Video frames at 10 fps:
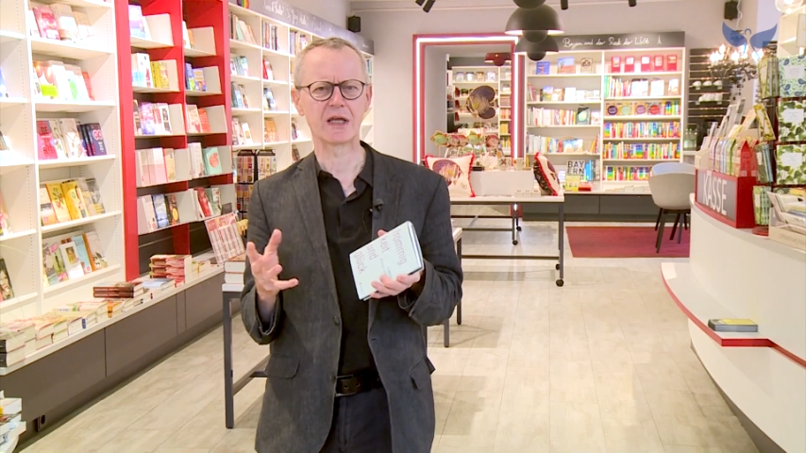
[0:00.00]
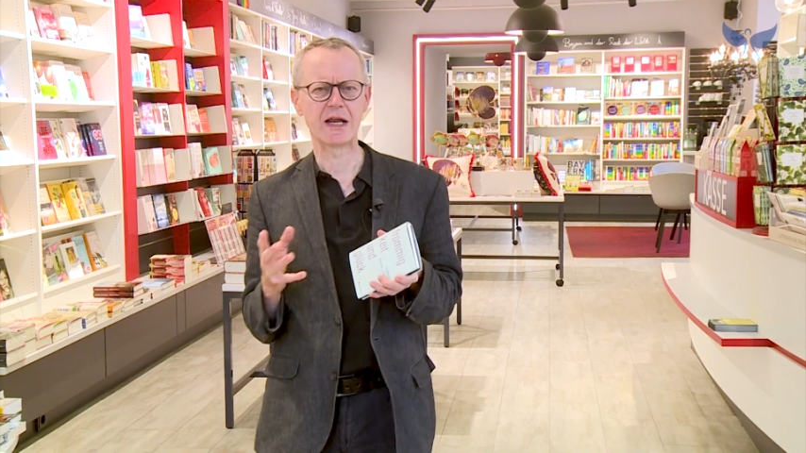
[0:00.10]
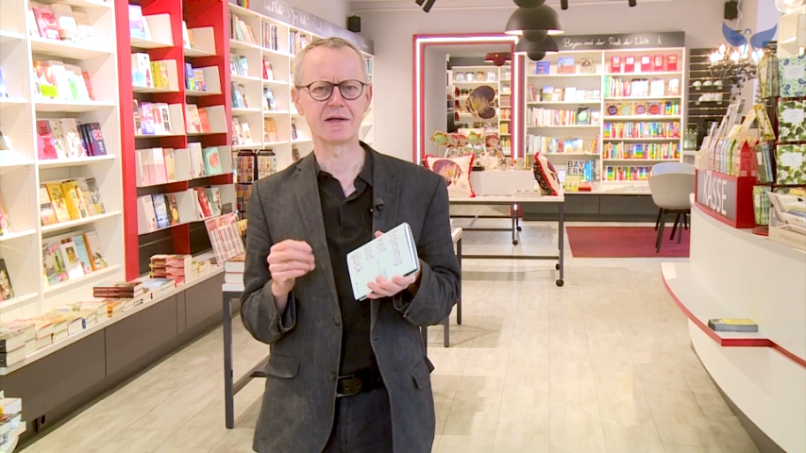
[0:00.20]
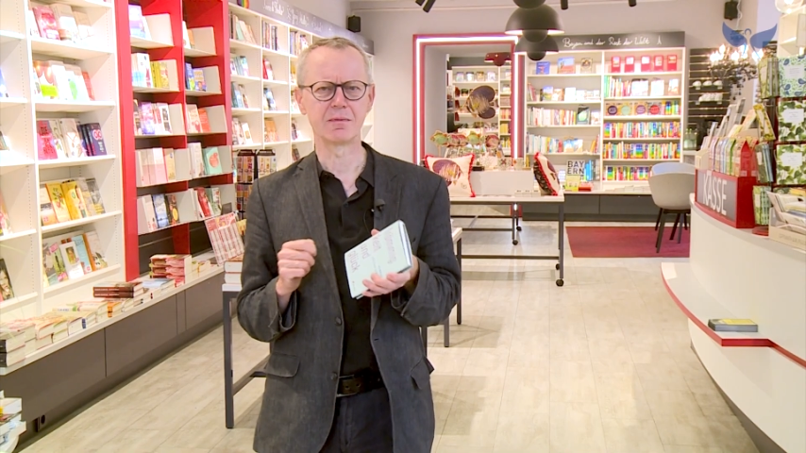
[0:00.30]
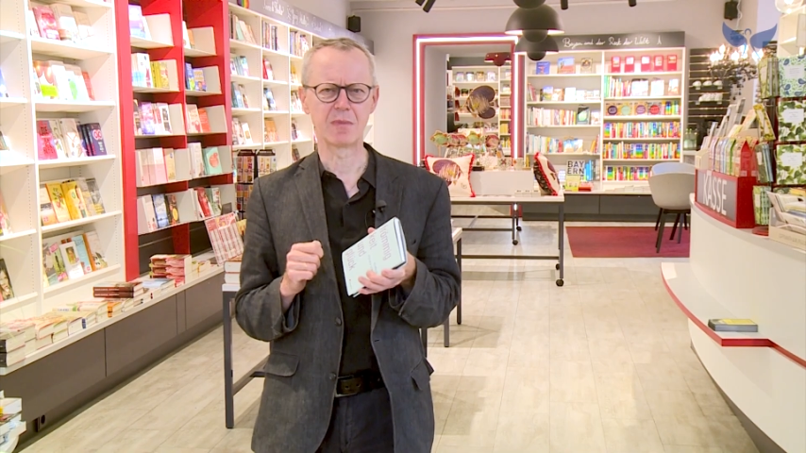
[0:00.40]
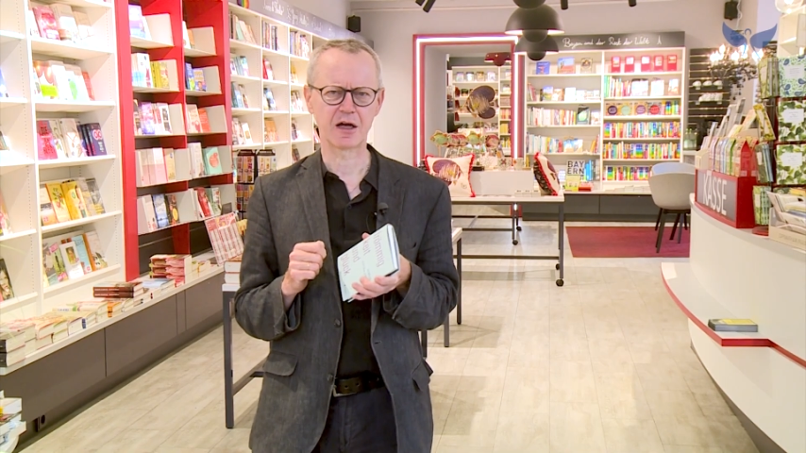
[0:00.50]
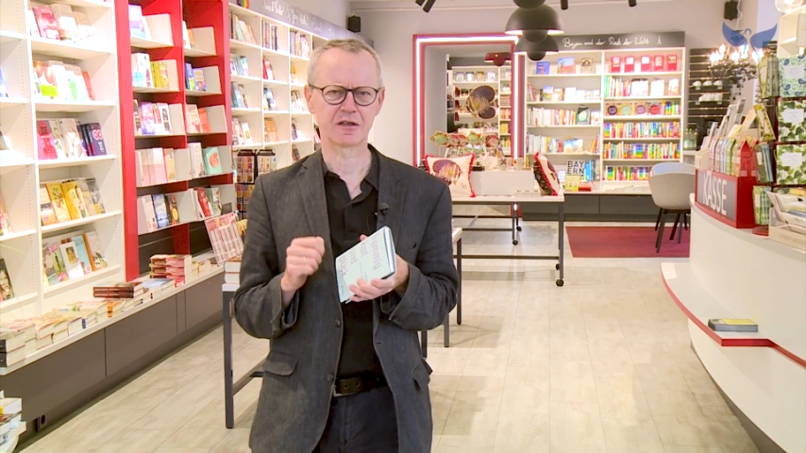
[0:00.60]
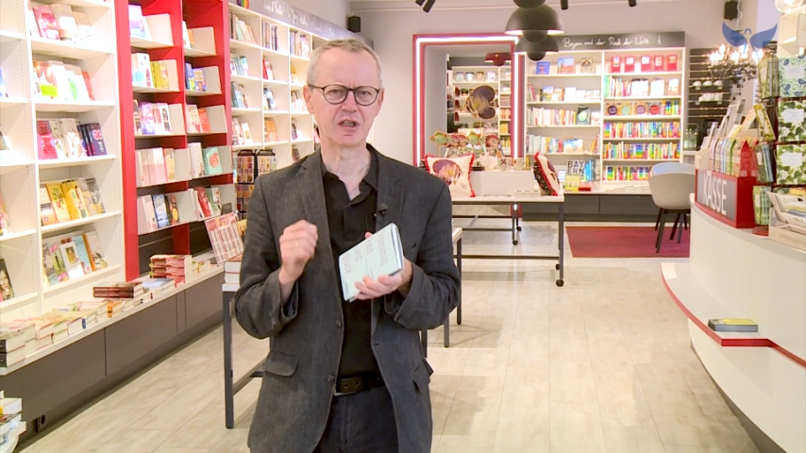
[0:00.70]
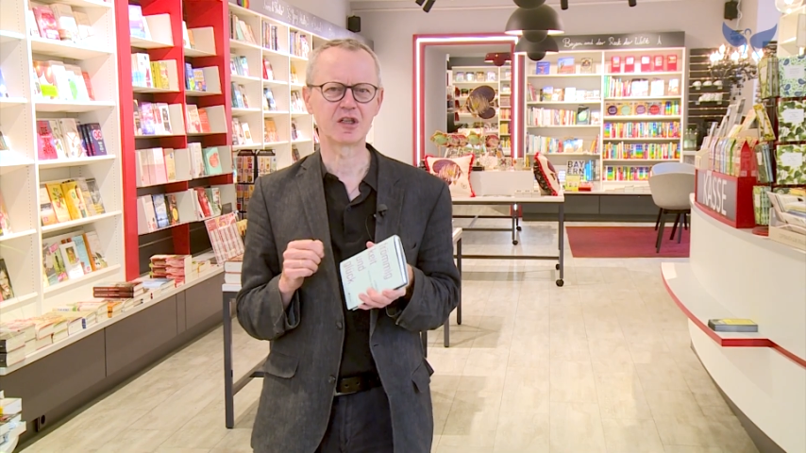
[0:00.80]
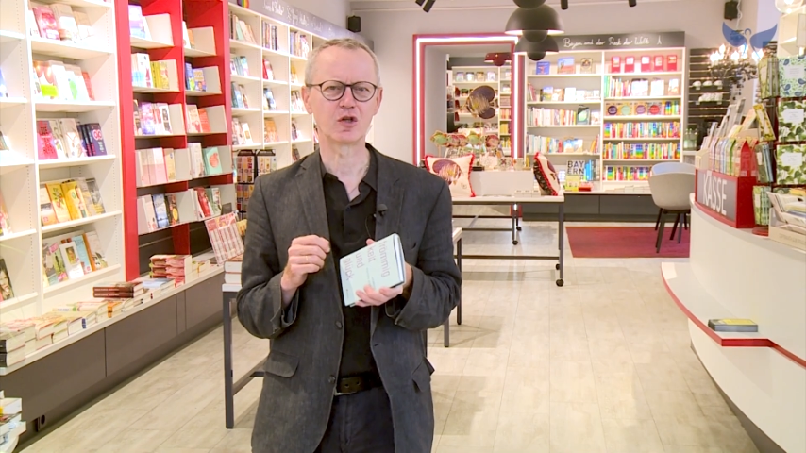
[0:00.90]
Geld
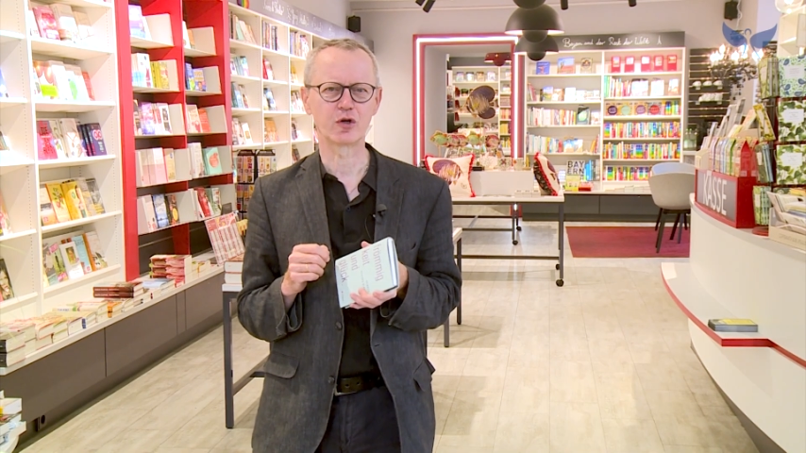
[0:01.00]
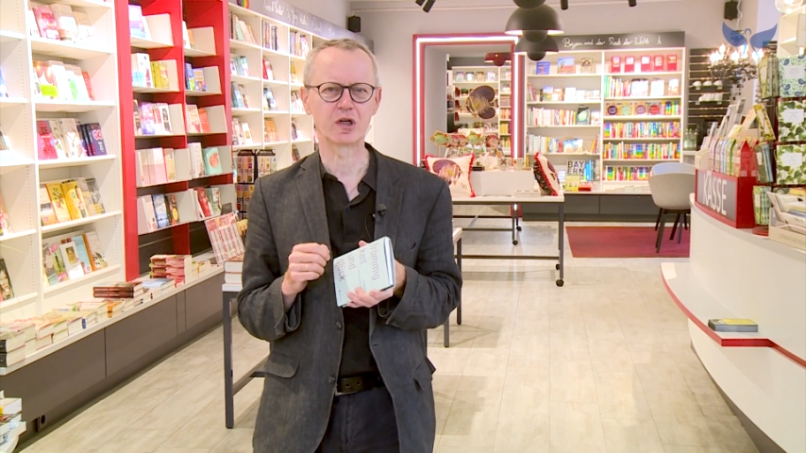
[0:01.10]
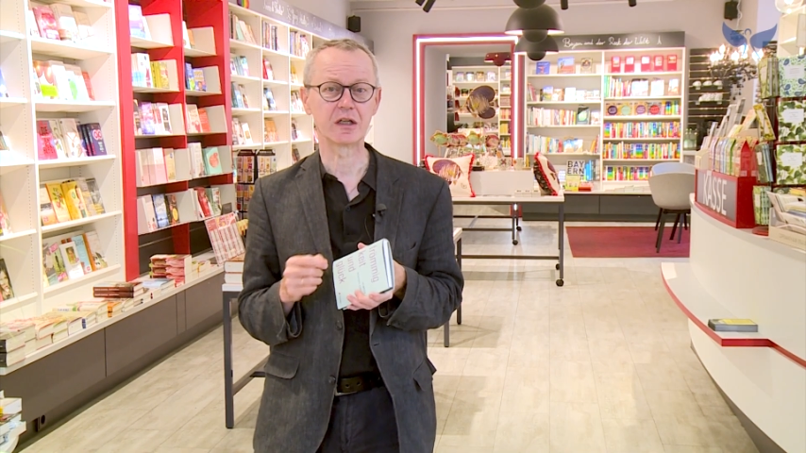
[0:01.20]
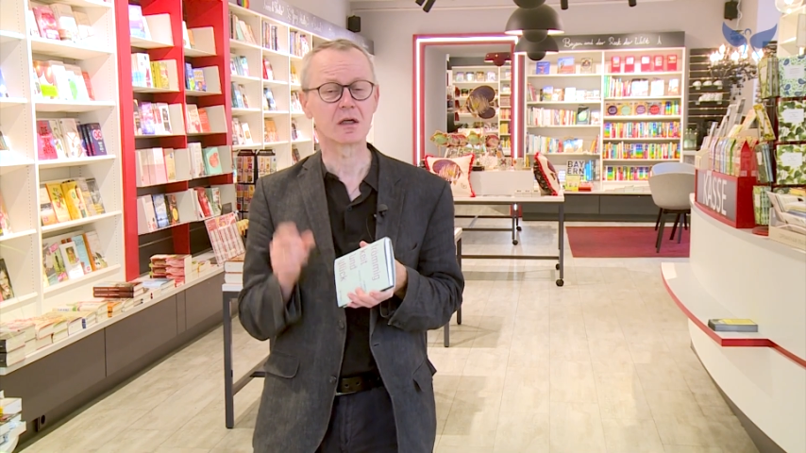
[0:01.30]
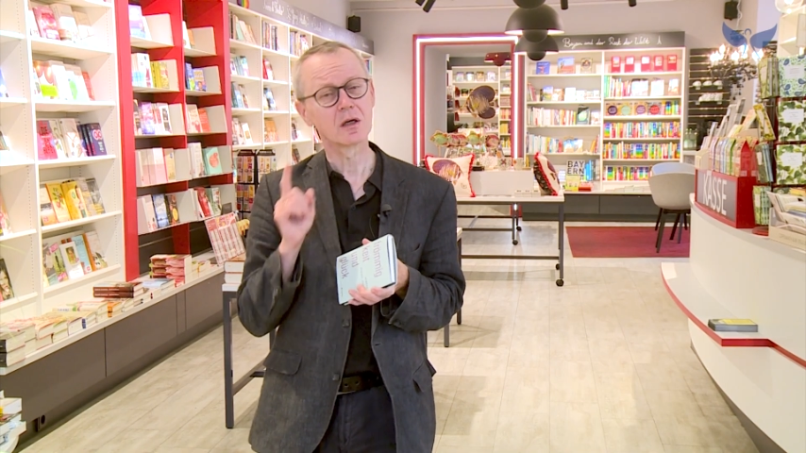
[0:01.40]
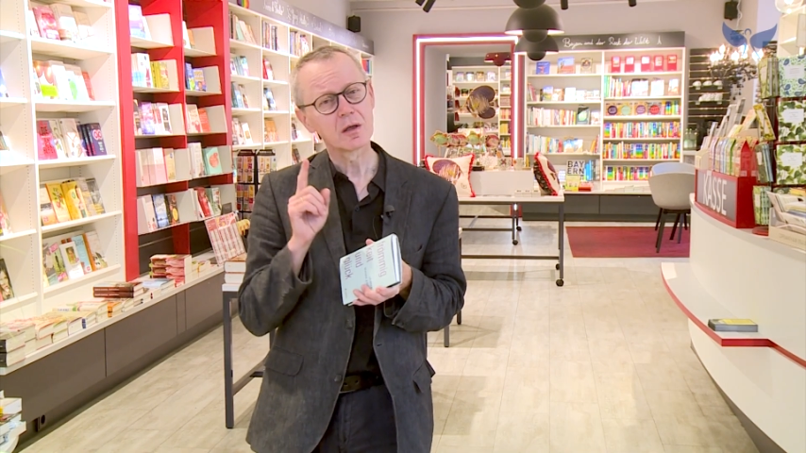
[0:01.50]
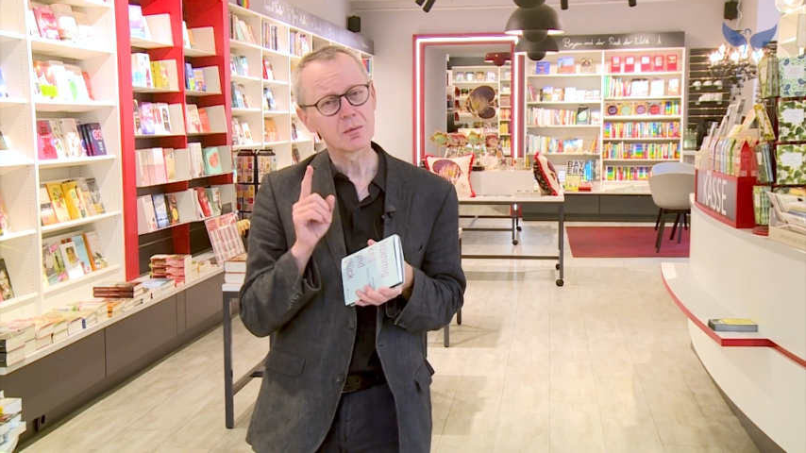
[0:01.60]
macht nicht glücklich.